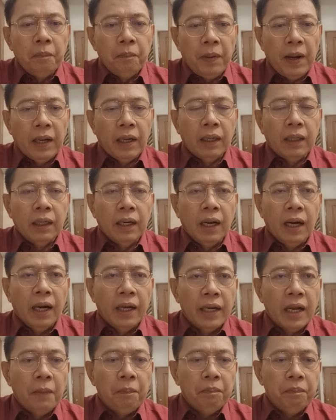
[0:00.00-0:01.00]

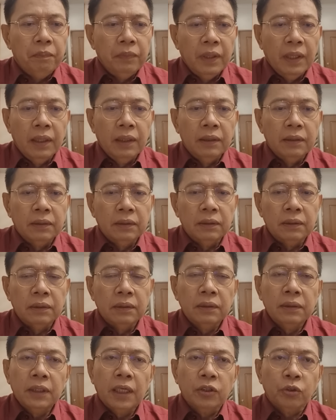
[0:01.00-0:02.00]
paghahanap ng
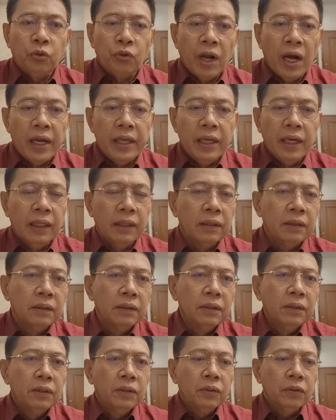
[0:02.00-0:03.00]
katunayan
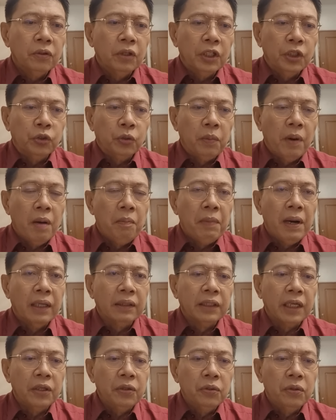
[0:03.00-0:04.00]
kung ito bang
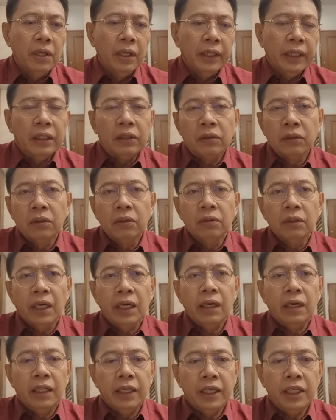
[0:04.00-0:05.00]
mga dayuhang ito
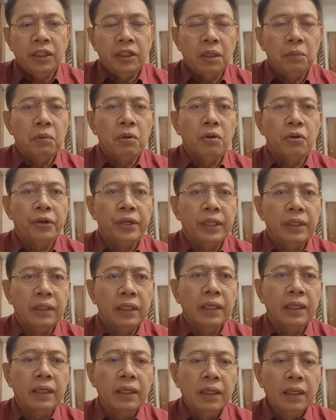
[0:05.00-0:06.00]
ay lehitimo o
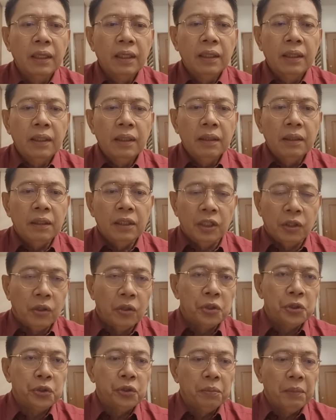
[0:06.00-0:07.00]
hindi.
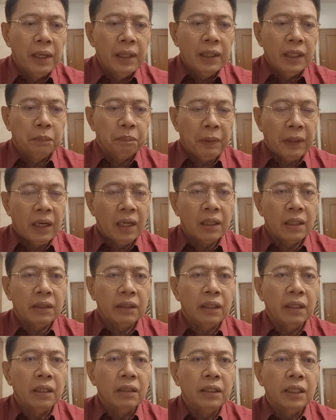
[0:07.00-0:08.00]
Negosyo man at
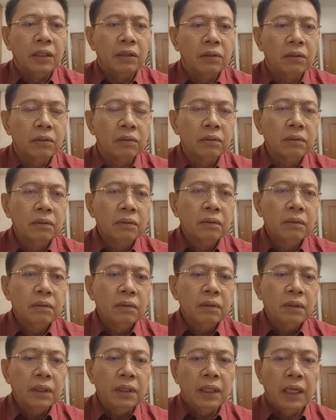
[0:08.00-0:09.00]
pananatili dito.
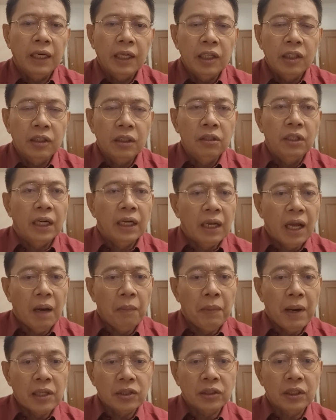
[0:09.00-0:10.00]
Ay nakita
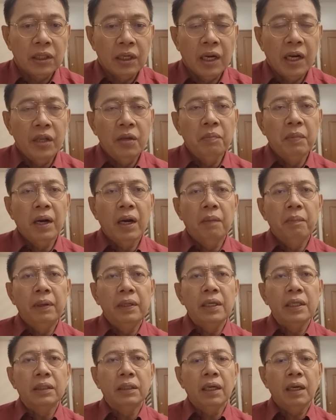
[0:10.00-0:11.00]
naglabasan na nga yung mga
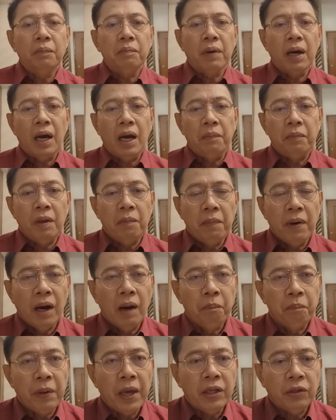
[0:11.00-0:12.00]
balita. Makami
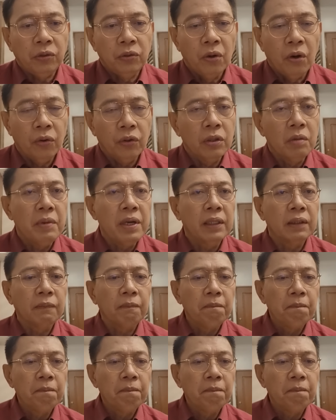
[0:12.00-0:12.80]
mga fake document.